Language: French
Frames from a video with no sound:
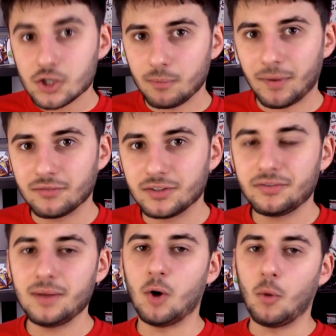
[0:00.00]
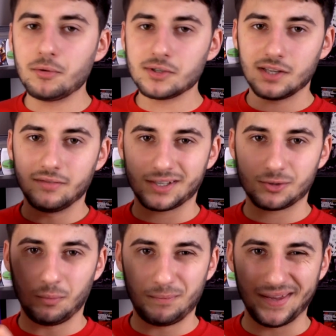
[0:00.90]
Et j'en parle vite fait, mais en plus, cette
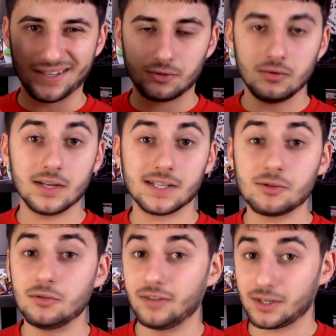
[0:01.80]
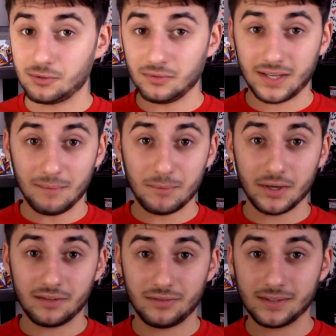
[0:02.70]
version PS2, il existe une version Game
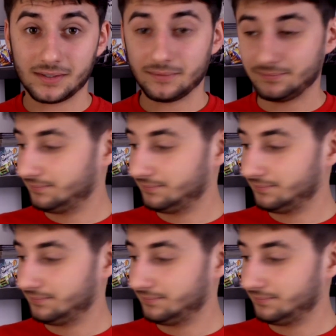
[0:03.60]
Boy Advance.